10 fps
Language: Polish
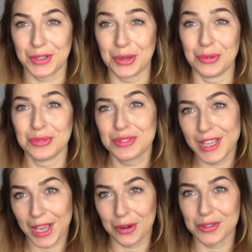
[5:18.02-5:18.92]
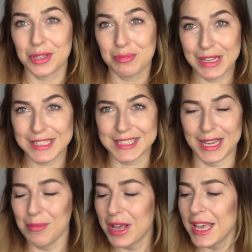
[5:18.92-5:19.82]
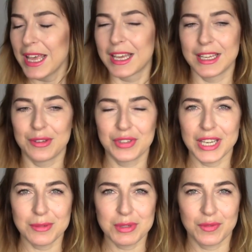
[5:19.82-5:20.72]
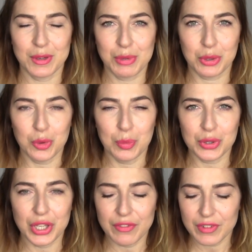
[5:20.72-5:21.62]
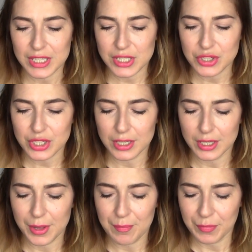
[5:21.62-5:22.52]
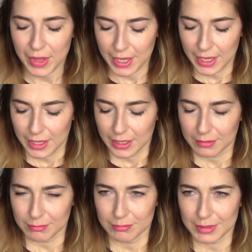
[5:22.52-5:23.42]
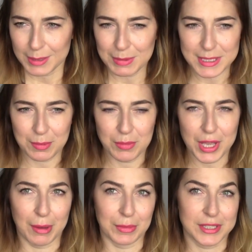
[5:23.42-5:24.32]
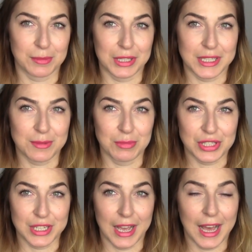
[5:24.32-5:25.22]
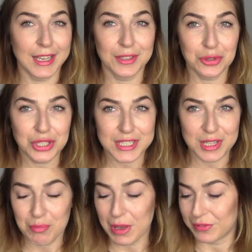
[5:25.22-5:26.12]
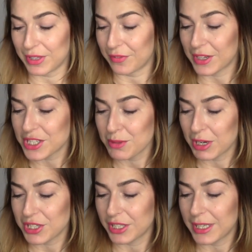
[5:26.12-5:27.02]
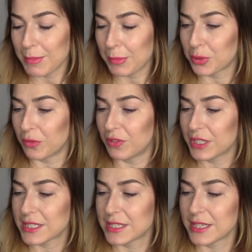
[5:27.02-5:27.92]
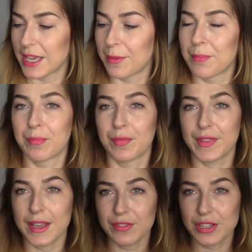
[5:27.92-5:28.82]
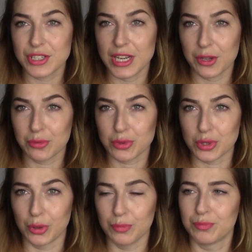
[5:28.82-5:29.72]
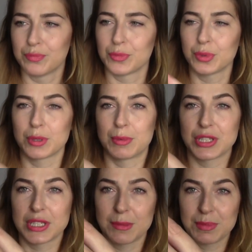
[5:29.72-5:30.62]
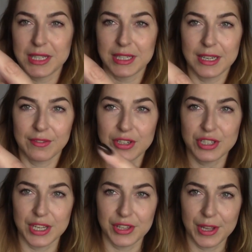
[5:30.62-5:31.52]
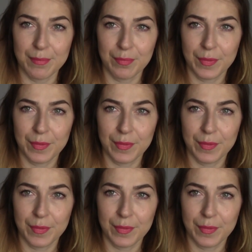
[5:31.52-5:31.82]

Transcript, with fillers: ją, jego, ten balsam, e, w jakimś filmiku, ponieważ... Chyba zapomniałam, tak sobie teraz myślę, ale no nie jestem pewna. W każdym razie ja mam tą wersję nawilżającą. Tu zobaczcie, jest napisane nawilżanie.